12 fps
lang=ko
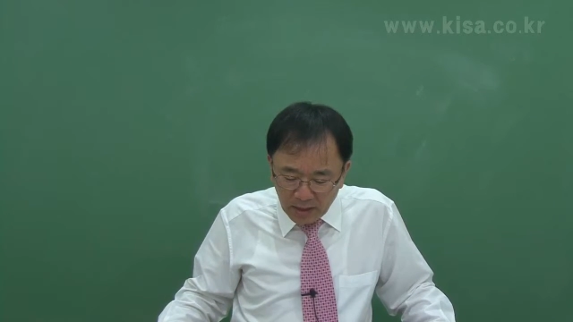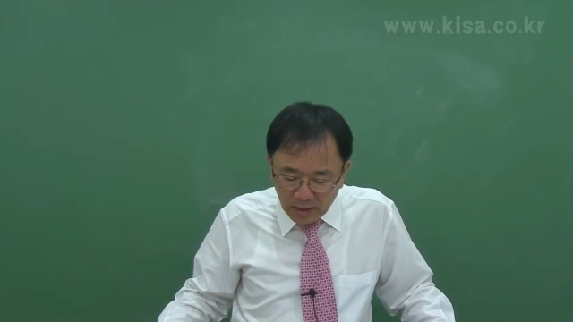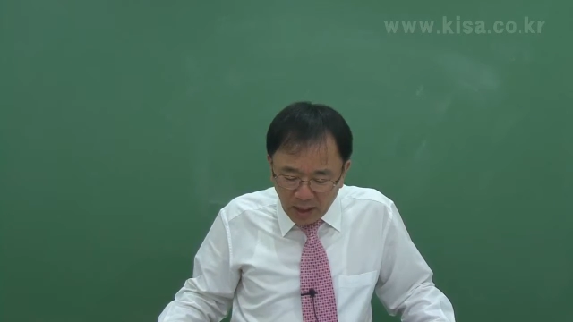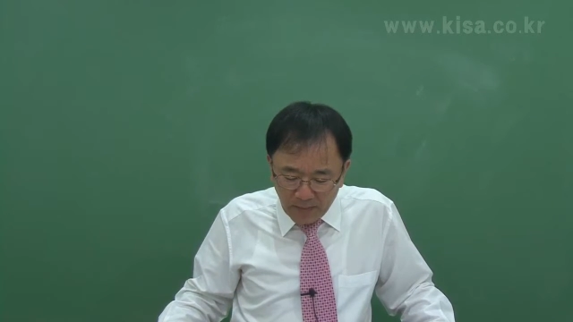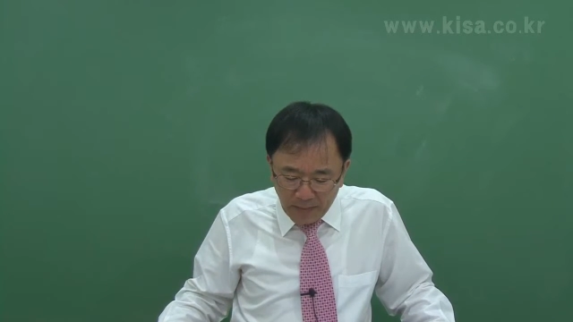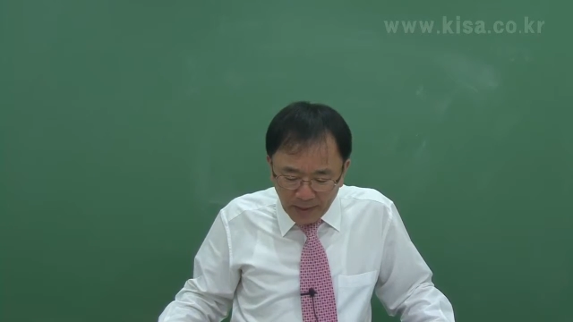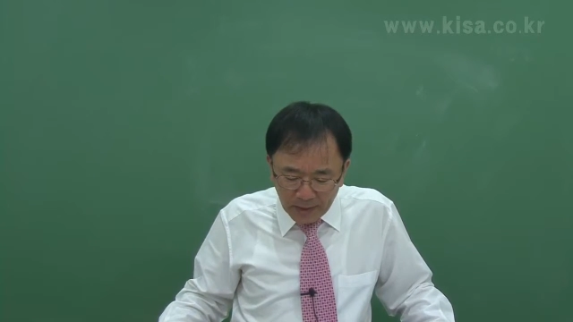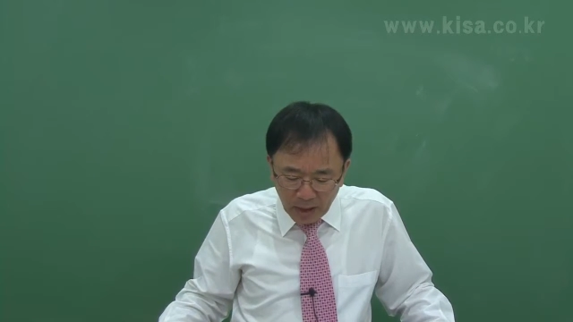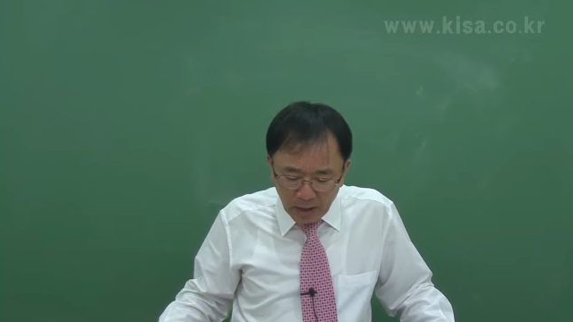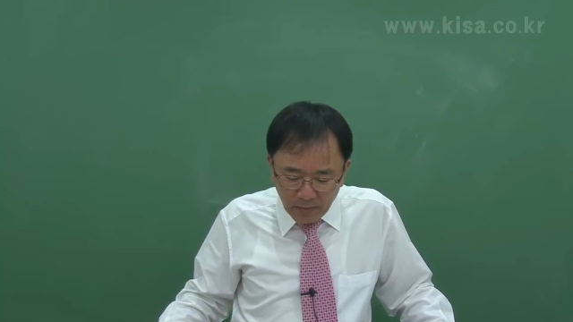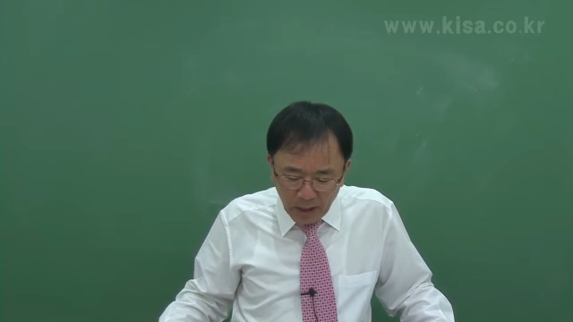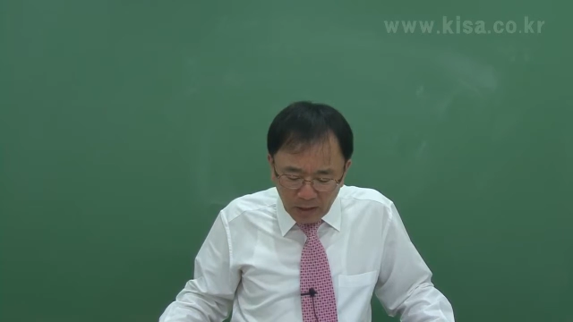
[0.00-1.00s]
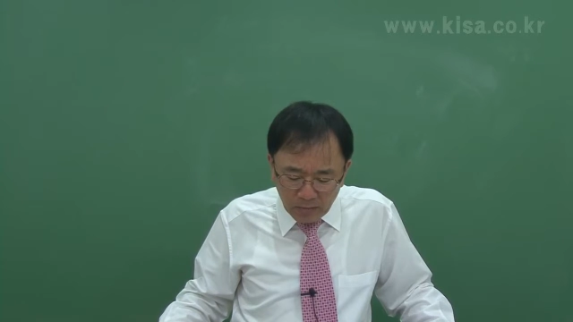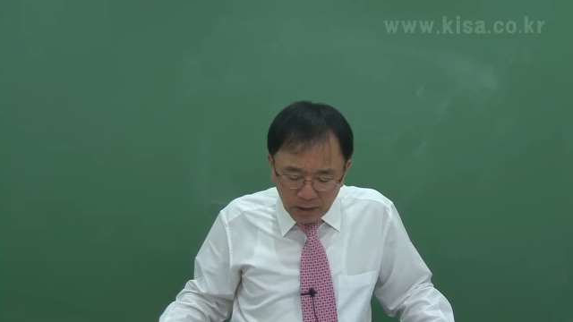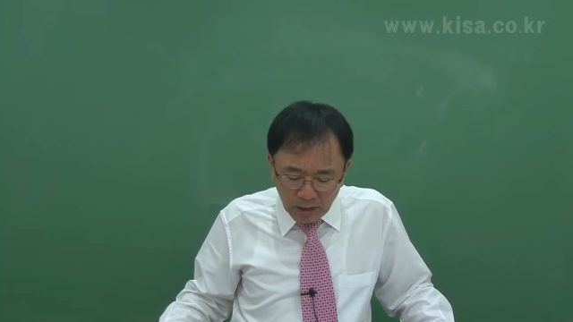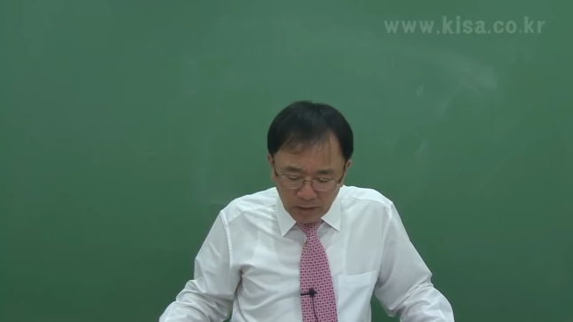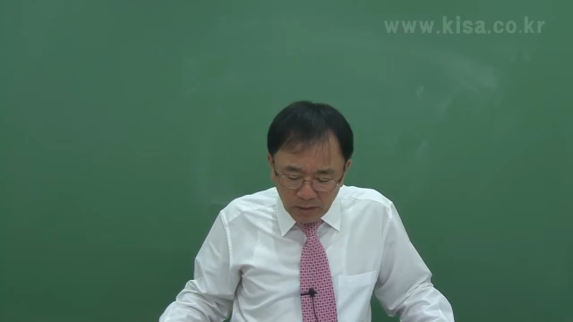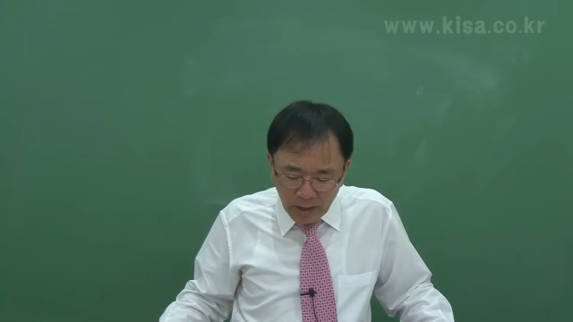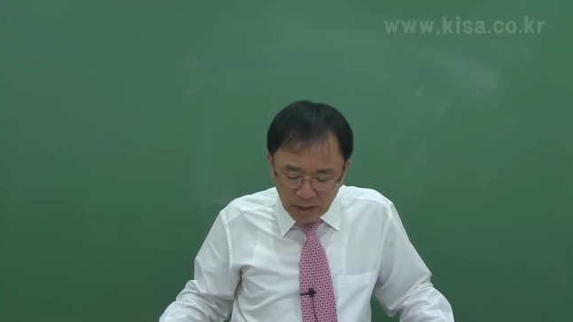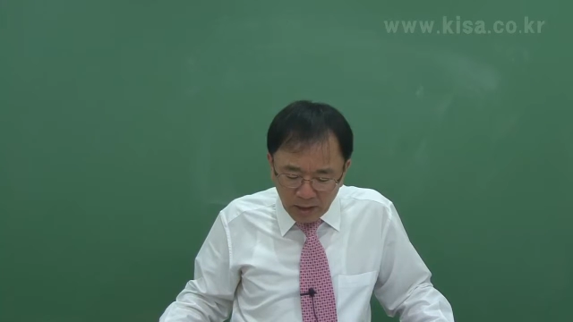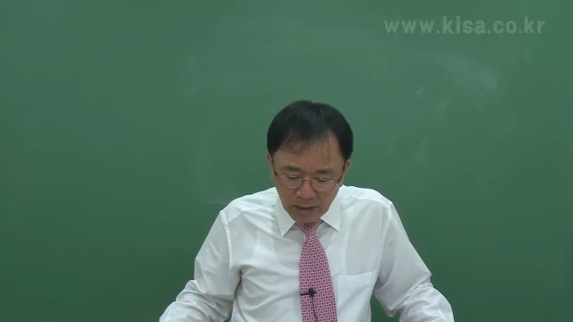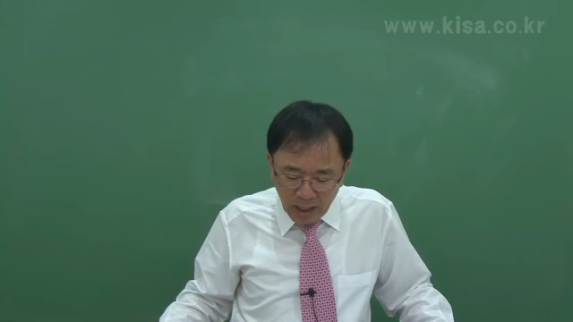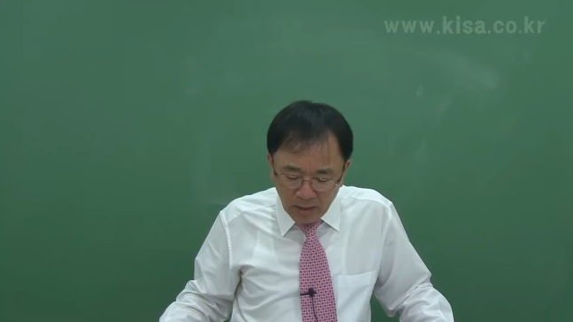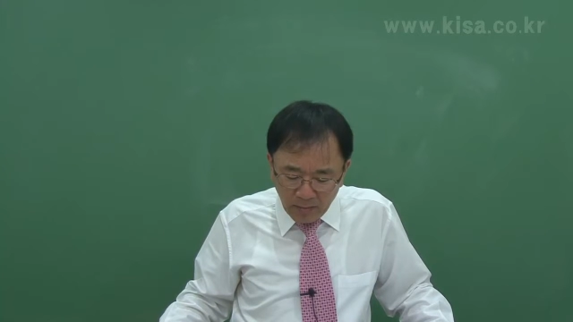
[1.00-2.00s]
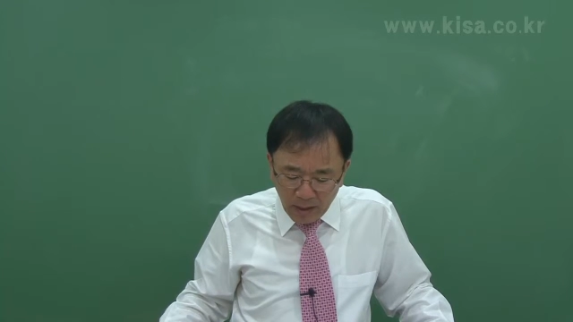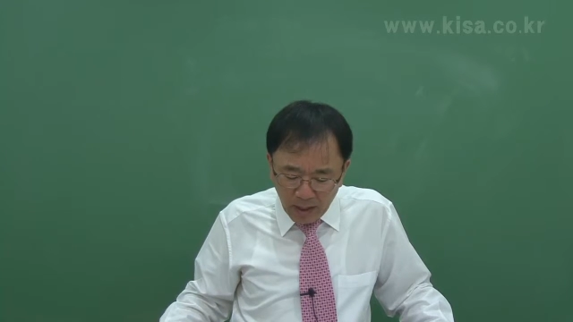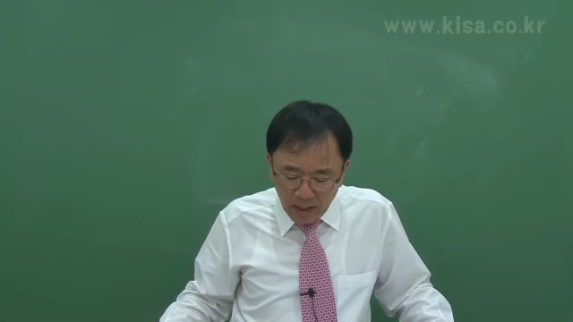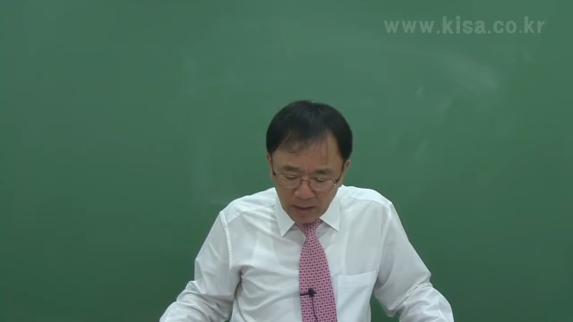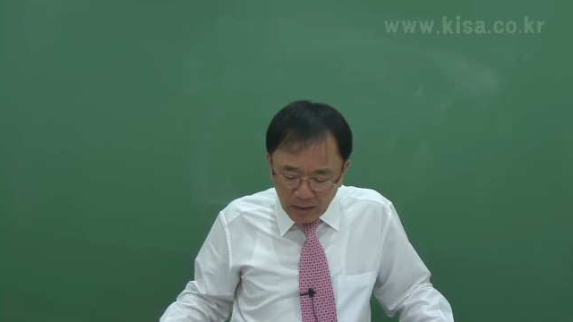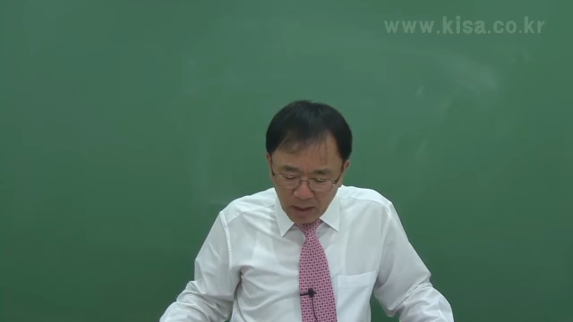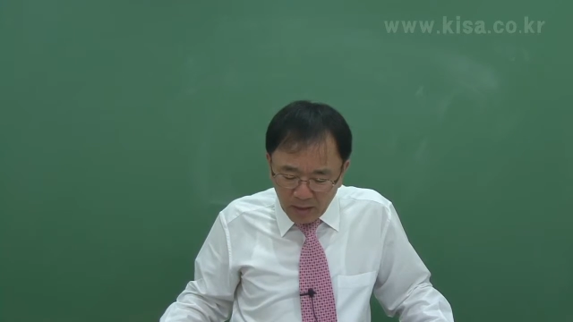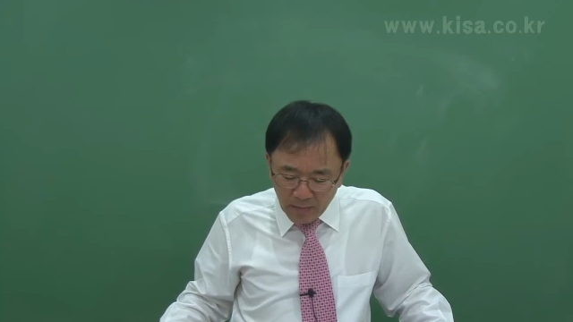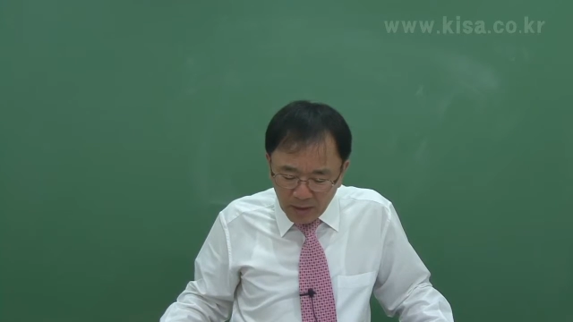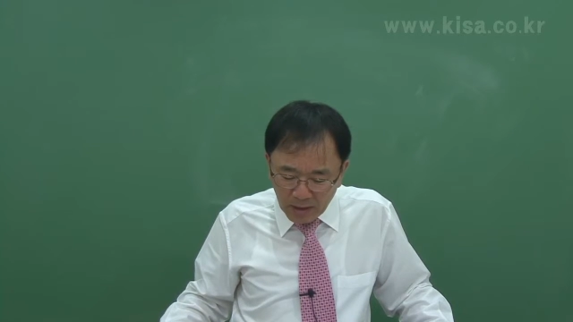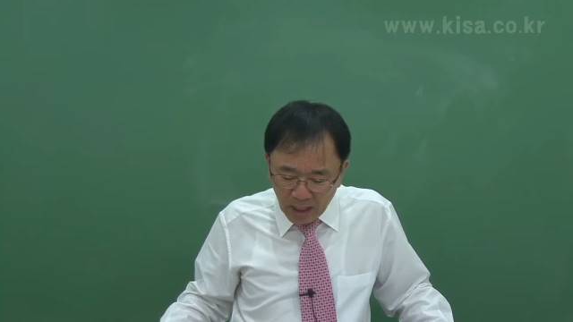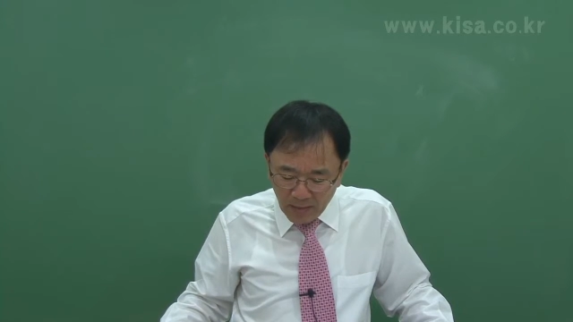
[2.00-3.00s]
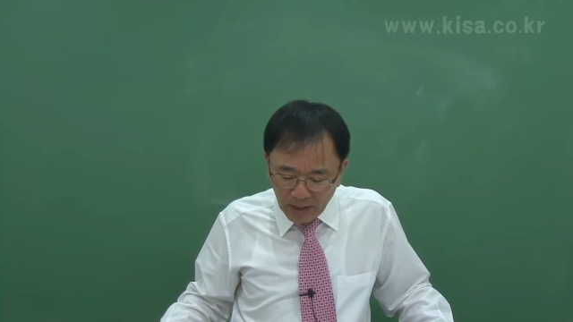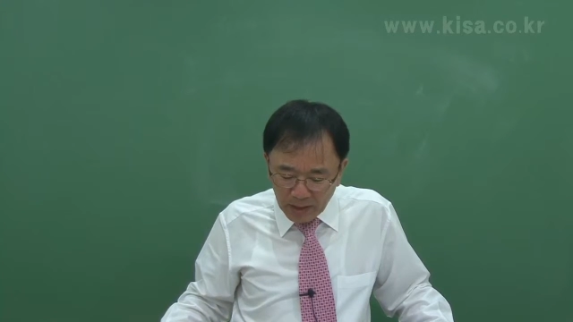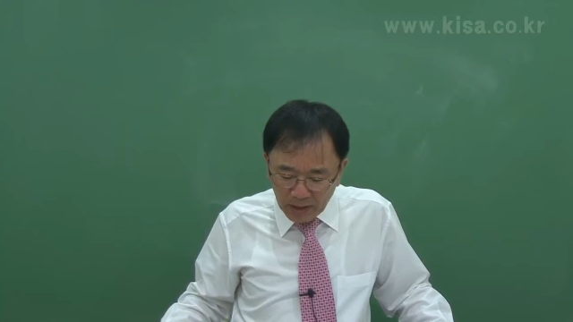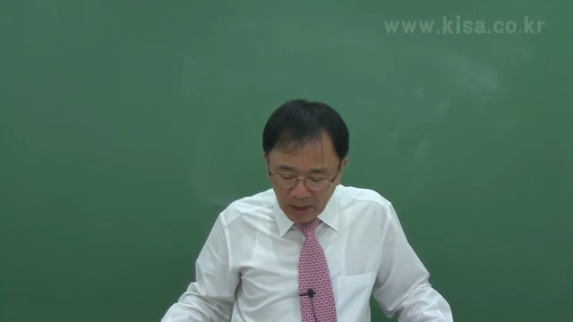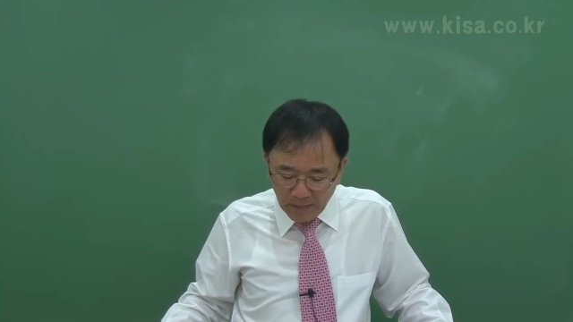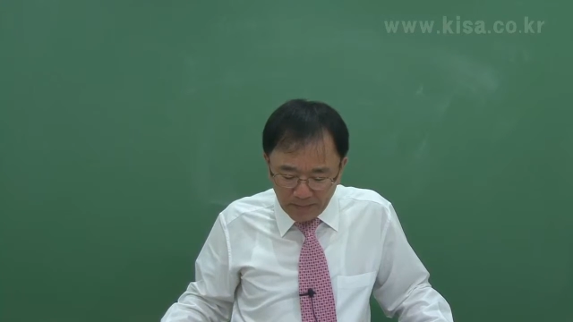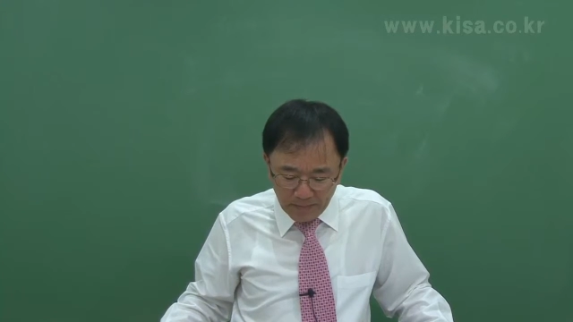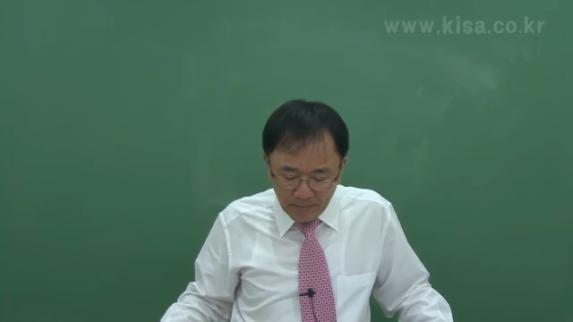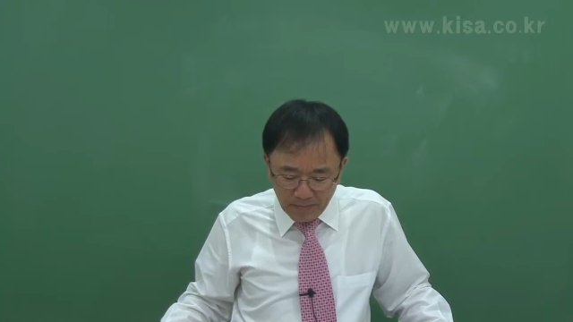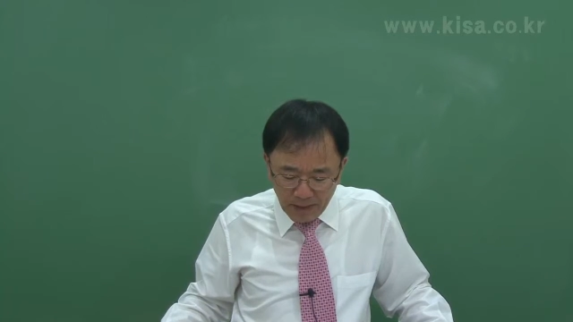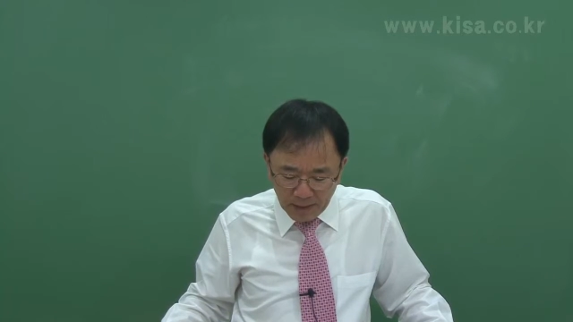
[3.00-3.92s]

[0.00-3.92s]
이때 팽창 밸브 입구에서의 냉매의 엔탈피 410,